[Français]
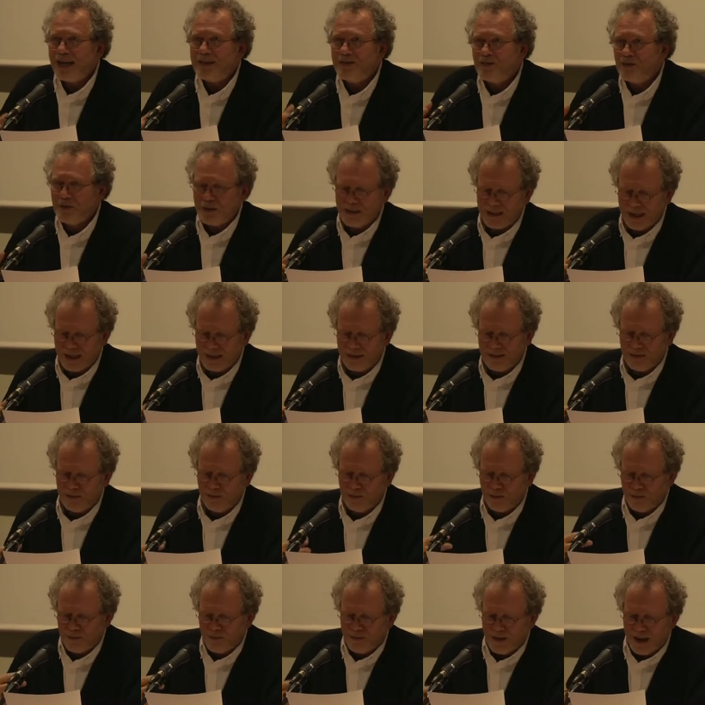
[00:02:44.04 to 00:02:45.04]

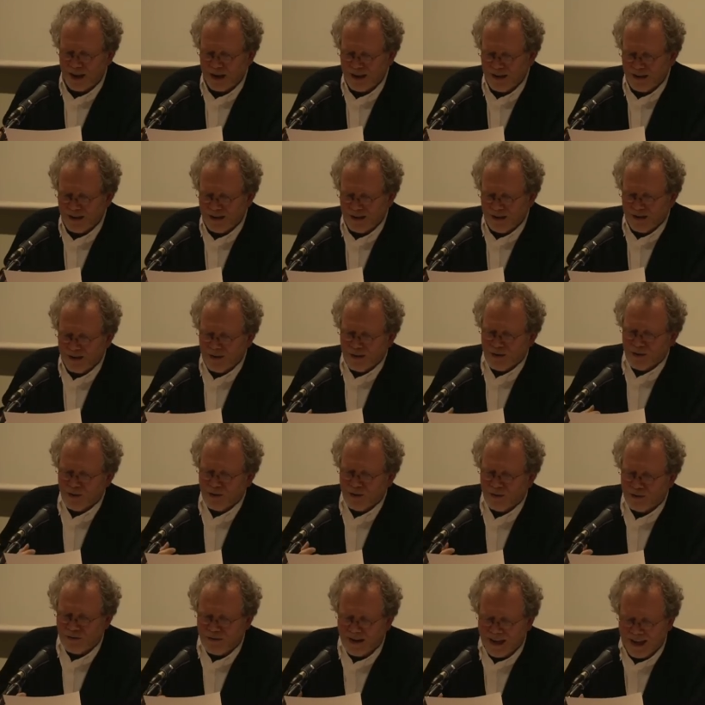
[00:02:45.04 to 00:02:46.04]
association, on va,
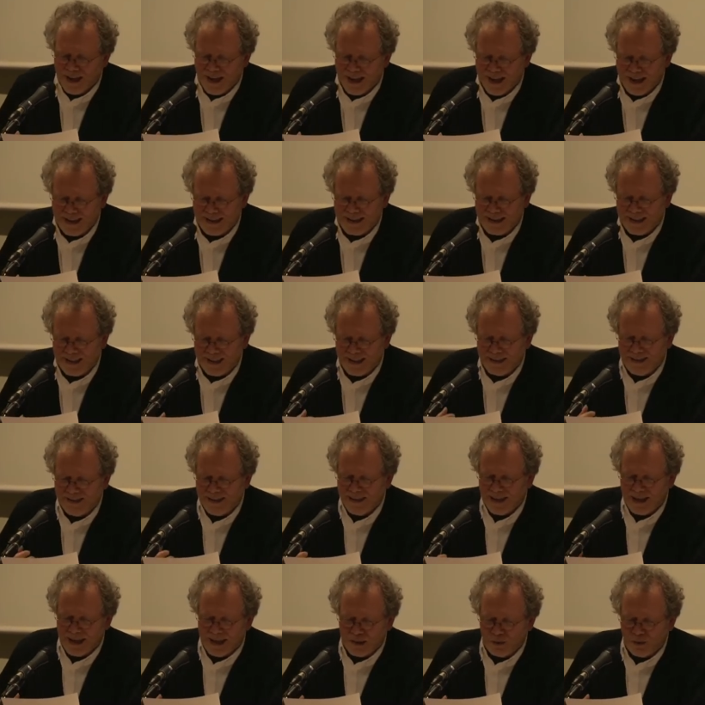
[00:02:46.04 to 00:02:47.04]
on va
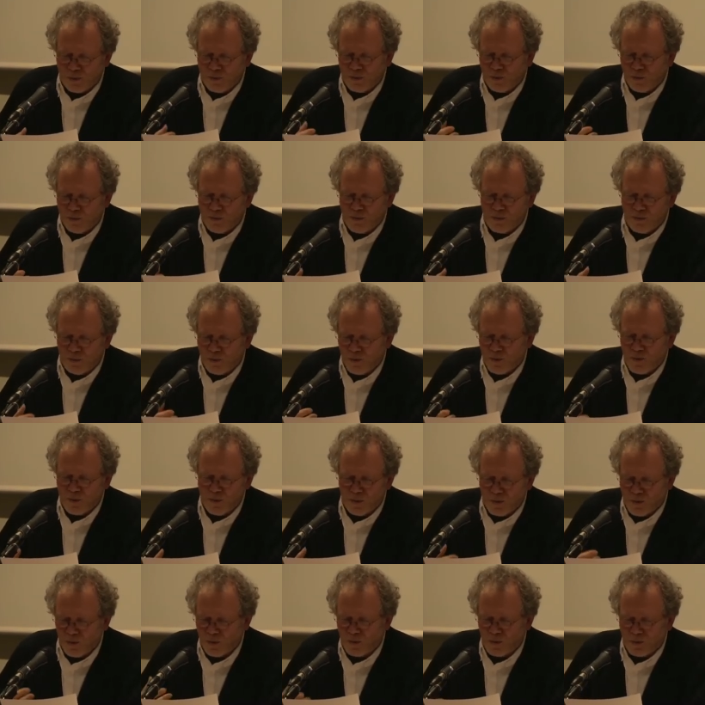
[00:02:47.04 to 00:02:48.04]
inciter à de
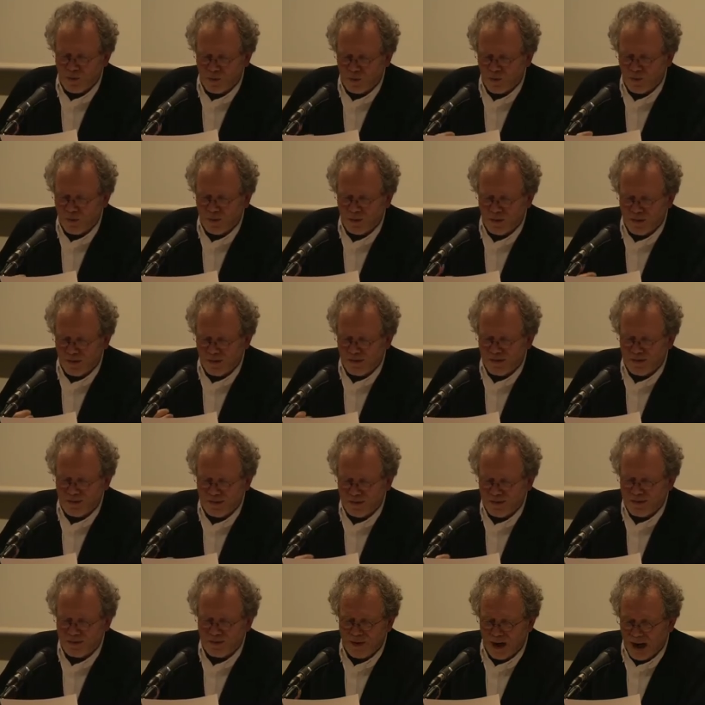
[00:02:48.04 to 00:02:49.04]
nouveaux,
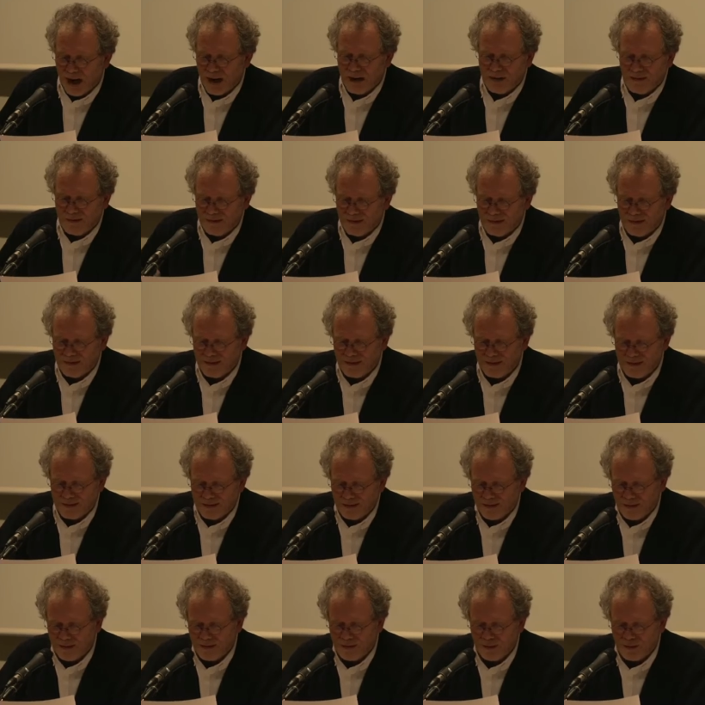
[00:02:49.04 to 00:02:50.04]
voilà,
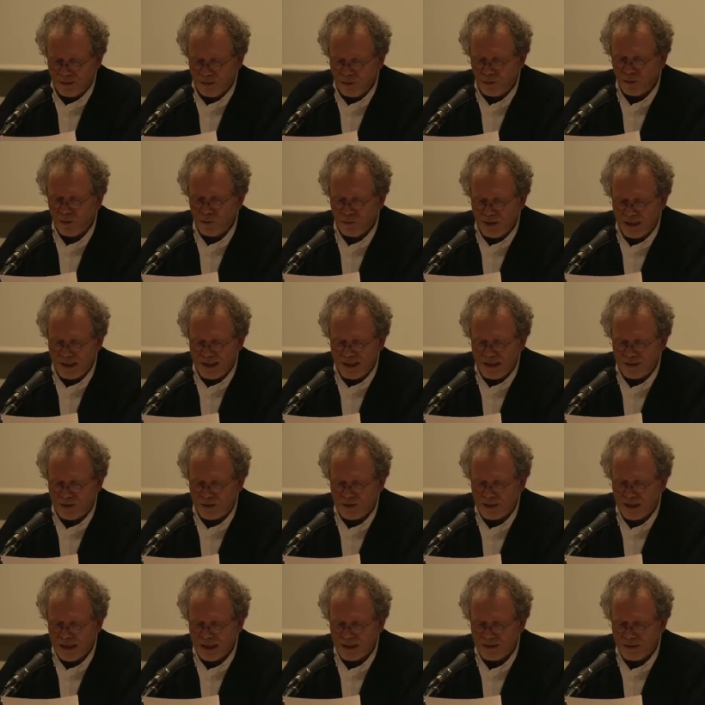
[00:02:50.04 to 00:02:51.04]
de nouvelles
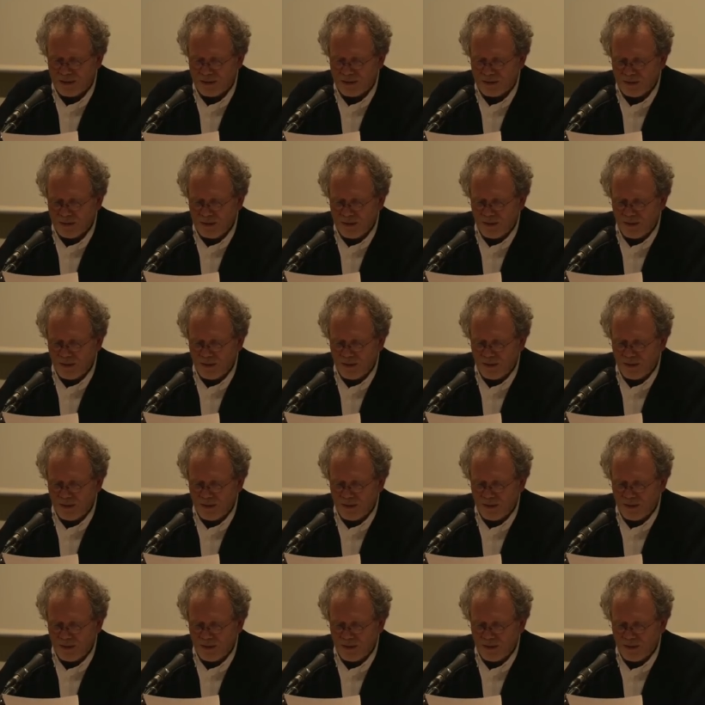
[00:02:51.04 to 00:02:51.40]
associations.